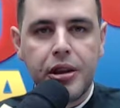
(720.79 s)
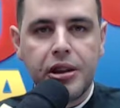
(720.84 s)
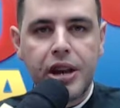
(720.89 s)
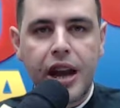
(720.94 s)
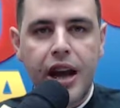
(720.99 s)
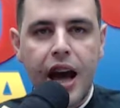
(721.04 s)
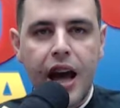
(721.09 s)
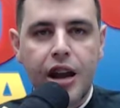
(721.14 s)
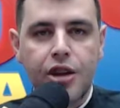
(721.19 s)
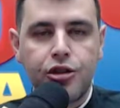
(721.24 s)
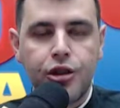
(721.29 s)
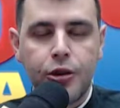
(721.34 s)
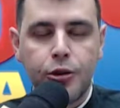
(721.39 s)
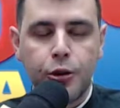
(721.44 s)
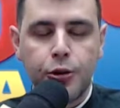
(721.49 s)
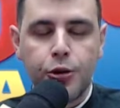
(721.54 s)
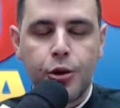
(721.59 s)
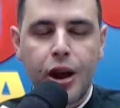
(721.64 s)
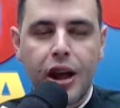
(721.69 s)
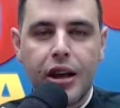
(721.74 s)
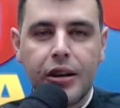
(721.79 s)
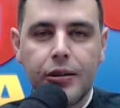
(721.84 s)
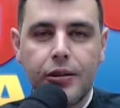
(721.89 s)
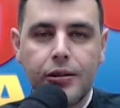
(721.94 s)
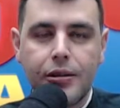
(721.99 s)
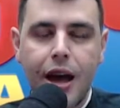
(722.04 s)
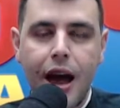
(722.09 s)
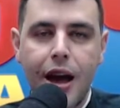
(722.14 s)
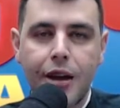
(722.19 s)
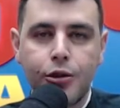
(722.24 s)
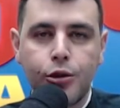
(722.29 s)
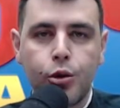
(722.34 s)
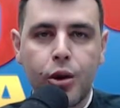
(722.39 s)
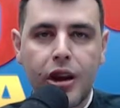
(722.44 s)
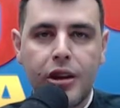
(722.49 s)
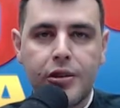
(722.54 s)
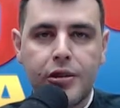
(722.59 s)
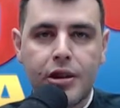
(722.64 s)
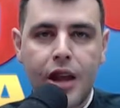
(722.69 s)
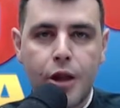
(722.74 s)
entregar a Jesus o cansaço
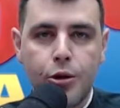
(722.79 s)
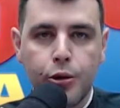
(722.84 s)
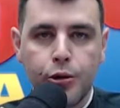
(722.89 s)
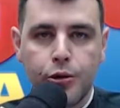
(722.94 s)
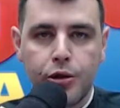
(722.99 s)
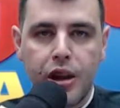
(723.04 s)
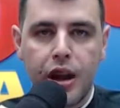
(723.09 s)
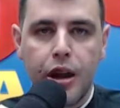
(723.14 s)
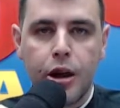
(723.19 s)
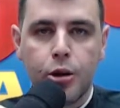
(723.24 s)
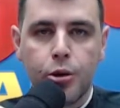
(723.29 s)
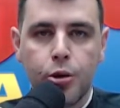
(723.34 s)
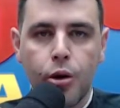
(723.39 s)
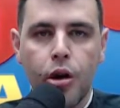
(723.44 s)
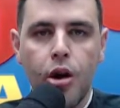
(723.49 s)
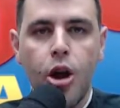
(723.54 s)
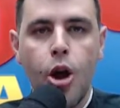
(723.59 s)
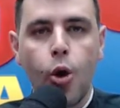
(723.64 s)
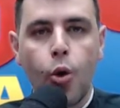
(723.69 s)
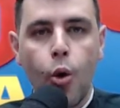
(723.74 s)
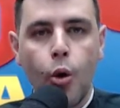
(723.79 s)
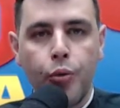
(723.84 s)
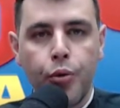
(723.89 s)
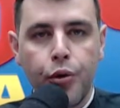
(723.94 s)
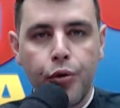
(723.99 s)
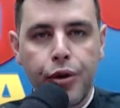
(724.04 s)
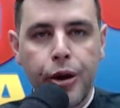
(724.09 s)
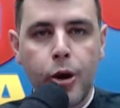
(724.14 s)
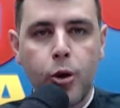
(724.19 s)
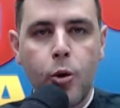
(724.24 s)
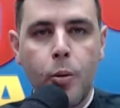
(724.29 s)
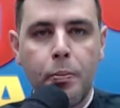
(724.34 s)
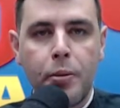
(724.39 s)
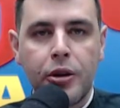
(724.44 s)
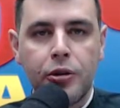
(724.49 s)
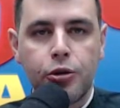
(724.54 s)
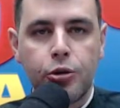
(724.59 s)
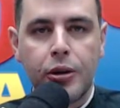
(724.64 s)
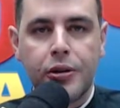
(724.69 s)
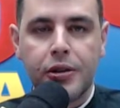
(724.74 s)
que está nos dando conviver com
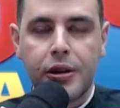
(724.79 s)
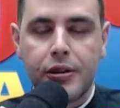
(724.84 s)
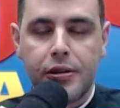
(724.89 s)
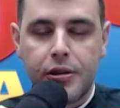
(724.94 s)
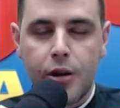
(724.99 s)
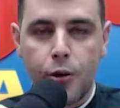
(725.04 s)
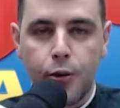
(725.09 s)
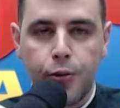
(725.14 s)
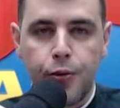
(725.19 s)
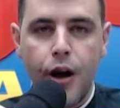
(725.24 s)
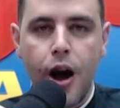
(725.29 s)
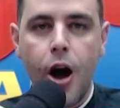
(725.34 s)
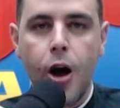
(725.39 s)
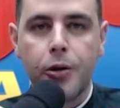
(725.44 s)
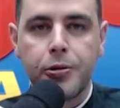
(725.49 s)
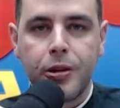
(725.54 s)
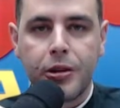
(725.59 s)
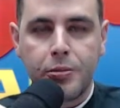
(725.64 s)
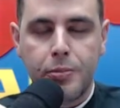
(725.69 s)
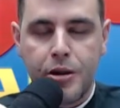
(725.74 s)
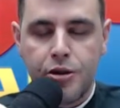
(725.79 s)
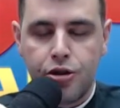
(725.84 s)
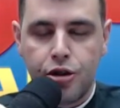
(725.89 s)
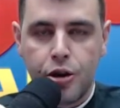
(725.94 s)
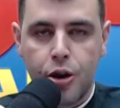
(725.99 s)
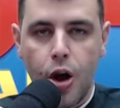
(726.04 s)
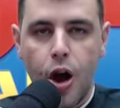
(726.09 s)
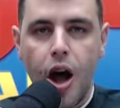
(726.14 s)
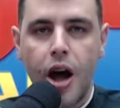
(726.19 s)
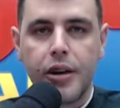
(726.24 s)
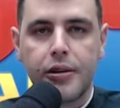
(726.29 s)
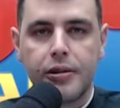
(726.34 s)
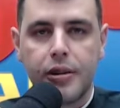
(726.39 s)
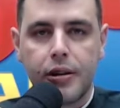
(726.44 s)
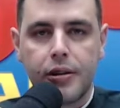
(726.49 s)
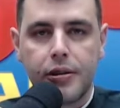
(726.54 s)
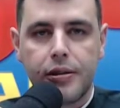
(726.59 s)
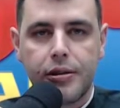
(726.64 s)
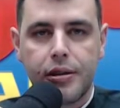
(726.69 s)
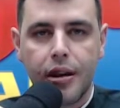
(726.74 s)
pessoas que são falsas,
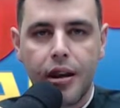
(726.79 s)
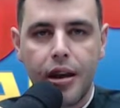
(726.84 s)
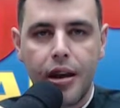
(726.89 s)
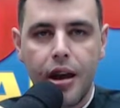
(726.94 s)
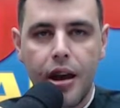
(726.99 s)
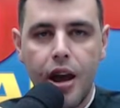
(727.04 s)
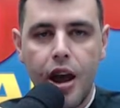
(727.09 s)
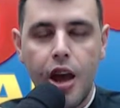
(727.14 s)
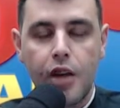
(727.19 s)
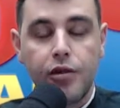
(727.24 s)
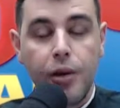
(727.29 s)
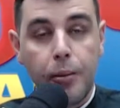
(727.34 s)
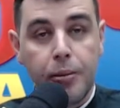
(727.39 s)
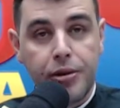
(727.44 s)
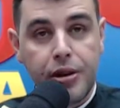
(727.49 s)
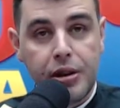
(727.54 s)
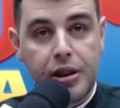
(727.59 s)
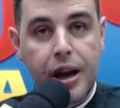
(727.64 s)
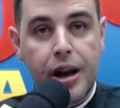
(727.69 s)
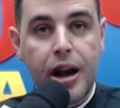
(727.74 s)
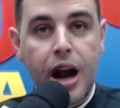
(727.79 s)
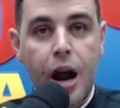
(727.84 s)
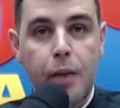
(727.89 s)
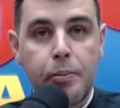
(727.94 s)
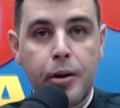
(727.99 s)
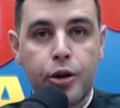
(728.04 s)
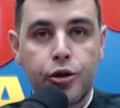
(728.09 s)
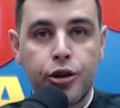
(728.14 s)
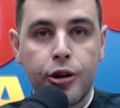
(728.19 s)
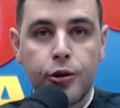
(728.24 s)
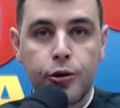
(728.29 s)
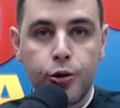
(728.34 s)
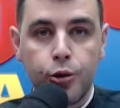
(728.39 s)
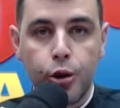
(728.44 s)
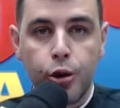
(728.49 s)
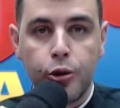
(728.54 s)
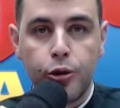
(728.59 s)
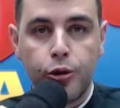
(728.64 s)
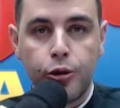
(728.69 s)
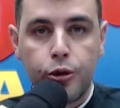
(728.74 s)
mentirosas? Vamos entregar para
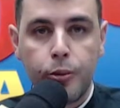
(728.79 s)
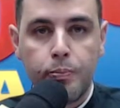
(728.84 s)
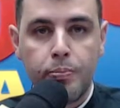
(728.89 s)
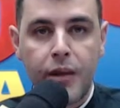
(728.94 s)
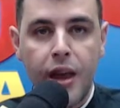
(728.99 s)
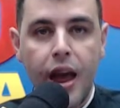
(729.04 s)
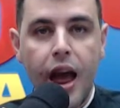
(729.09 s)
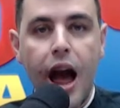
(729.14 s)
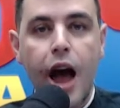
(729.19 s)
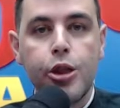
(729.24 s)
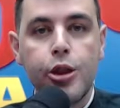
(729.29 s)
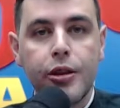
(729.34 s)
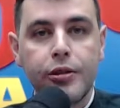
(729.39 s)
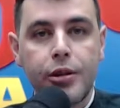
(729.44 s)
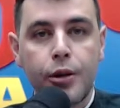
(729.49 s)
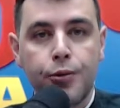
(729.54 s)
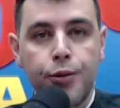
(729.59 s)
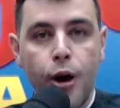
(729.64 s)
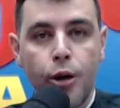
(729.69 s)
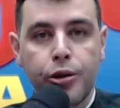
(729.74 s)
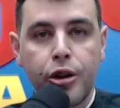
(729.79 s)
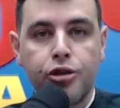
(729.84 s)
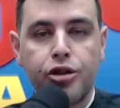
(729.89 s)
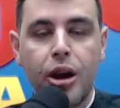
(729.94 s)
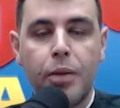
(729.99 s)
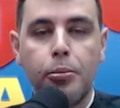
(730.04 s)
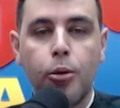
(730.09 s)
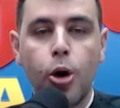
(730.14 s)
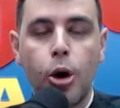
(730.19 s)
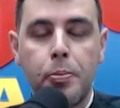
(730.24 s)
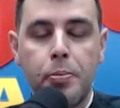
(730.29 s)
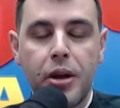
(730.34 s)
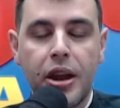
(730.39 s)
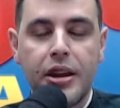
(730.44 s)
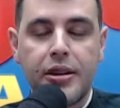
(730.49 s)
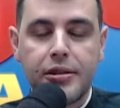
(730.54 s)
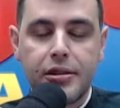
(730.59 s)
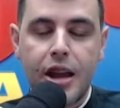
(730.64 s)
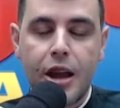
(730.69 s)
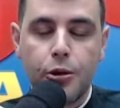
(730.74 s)
Jesus a nossa falta de amor
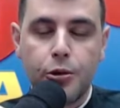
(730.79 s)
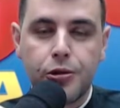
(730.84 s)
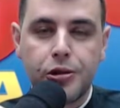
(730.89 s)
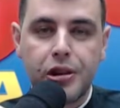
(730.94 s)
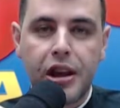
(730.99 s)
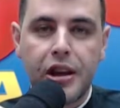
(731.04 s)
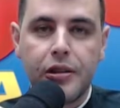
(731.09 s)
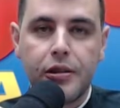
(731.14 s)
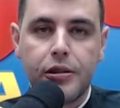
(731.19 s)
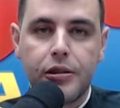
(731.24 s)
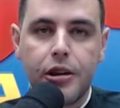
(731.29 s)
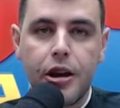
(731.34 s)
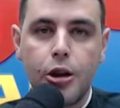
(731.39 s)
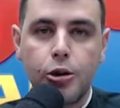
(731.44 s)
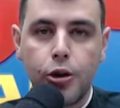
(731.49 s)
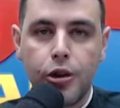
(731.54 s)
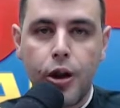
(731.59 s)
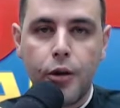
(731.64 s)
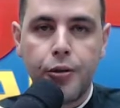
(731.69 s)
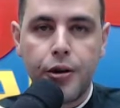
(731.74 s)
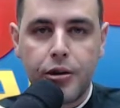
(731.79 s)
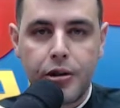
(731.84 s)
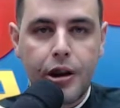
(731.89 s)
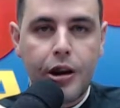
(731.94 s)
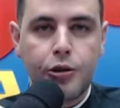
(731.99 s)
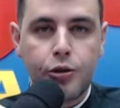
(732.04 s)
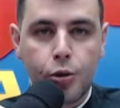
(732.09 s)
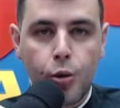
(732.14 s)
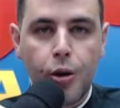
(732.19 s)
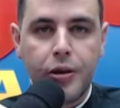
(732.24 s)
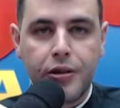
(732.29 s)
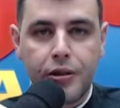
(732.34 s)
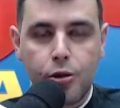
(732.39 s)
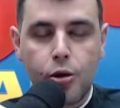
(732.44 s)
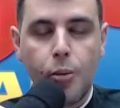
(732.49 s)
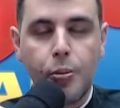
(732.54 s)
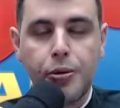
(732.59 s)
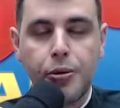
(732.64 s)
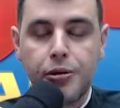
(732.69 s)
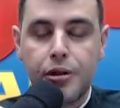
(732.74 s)
porque está nos cansando não fazer as coisas
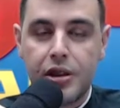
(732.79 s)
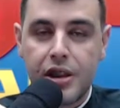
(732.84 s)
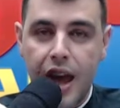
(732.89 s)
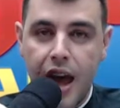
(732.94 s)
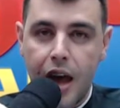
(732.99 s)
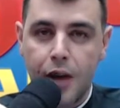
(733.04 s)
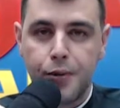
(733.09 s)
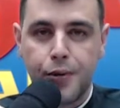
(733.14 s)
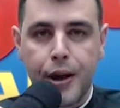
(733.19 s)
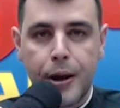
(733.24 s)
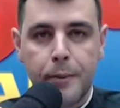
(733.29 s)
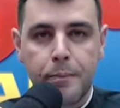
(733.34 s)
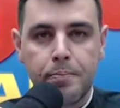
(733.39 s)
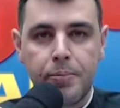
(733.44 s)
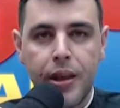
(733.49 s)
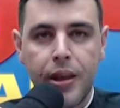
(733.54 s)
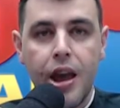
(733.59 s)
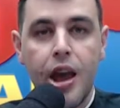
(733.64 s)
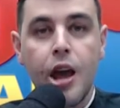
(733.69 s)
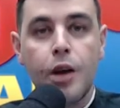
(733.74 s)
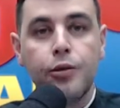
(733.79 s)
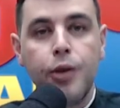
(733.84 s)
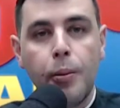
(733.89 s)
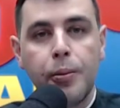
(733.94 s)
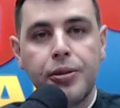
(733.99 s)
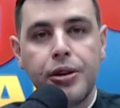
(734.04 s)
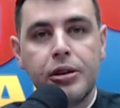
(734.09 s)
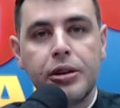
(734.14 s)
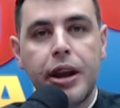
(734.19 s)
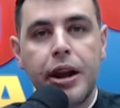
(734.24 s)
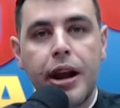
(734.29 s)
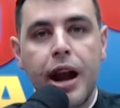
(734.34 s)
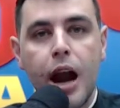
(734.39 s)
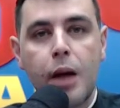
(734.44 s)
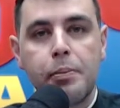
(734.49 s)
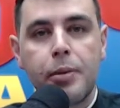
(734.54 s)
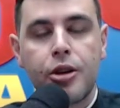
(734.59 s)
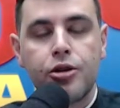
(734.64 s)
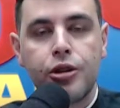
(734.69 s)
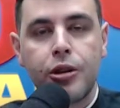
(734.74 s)
como se devem? Vamos entregar
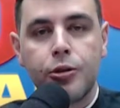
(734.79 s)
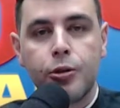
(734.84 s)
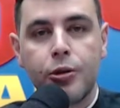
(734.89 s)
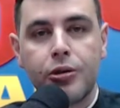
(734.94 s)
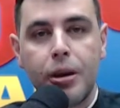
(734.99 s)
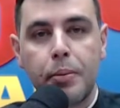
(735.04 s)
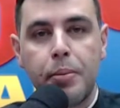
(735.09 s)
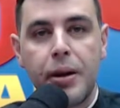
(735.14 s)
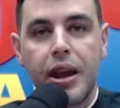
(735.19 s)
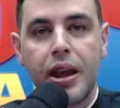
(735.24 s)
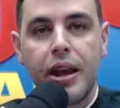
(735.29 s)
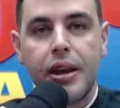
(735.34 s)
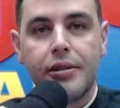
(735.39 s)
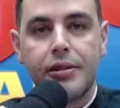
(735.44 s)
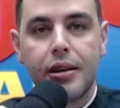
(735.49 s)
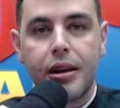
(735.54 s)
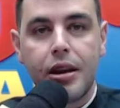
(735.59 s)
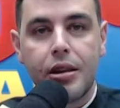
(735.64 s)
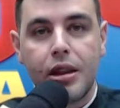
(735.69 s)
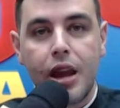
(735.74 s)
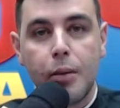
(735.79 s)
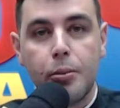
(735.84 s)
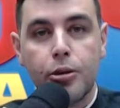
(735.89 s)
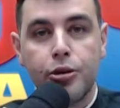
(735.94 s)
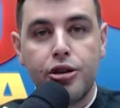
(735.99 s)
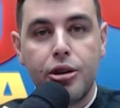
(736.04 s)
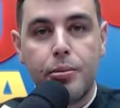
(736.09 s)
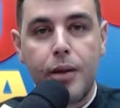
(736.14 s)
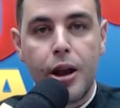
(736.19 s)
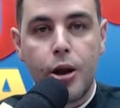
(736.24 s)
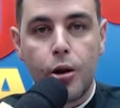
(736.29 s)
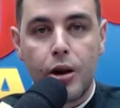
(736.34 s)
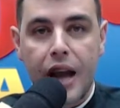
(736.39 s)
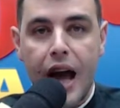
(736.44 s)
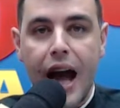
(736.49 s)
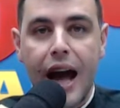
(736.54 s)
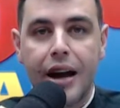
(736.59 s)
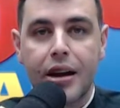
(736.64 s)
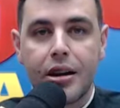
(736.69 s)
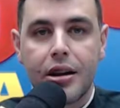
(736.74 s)
para Jesus a preguiça que temos de
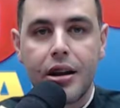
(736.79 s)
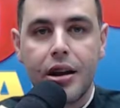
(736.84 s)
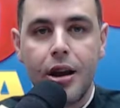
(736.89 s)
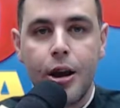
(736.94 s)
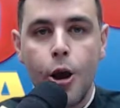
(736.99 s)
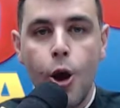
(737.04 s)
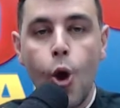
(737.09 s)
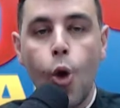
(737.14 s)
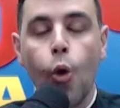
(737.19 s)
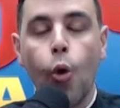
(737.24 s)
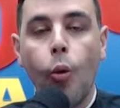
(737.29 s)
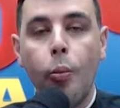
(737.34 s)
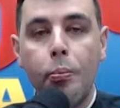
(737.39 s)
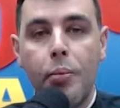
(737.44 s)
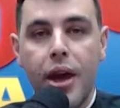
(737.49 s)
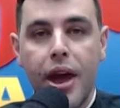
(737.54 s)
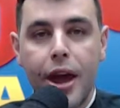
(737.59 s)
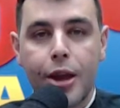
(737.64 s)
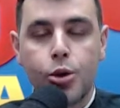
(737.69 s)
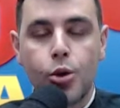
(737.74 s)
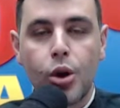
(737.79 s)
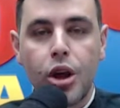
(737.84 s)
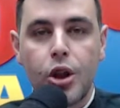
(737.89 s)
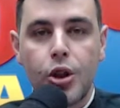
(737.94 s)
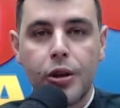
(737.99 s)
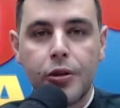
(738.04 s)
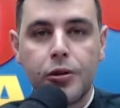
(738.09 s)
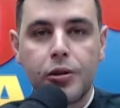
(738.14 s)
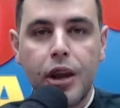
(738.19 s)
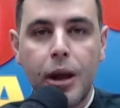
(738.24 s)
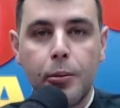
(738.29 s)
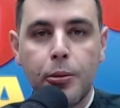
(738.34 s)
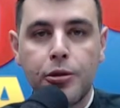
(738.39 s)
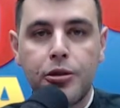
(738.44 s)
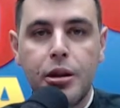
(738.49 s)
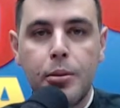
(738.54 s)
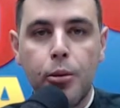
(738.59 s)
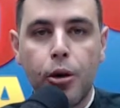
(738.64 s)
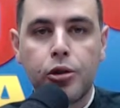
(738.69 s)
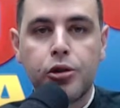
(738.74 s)
melhorar, o medo que nós temos
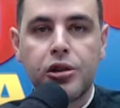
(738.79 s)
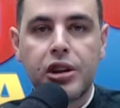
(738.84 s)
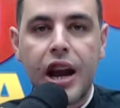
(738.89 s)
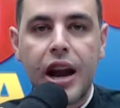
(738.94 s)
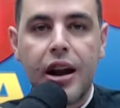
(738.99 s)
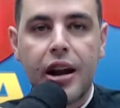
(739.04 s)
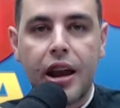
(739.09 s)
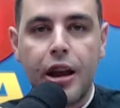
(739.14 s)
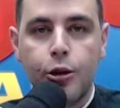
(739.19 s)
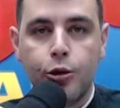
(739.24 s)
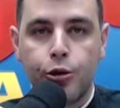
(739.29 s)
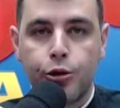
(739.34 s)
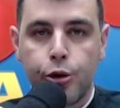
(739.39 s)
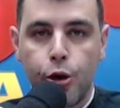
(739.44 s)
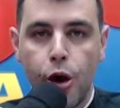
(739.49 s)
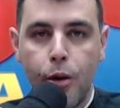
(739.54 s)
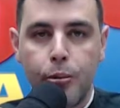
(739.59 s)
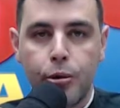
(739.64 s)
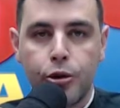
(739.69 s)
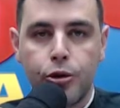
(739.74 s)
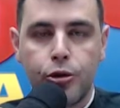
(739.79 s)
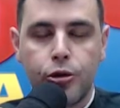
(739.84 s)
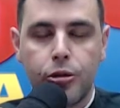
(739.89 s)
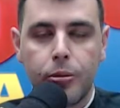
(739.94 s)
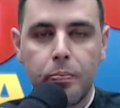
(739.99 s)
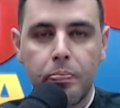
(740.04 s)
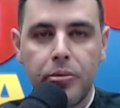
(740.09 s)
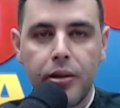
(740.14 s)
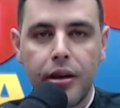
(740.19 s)
de mostrar quem somos?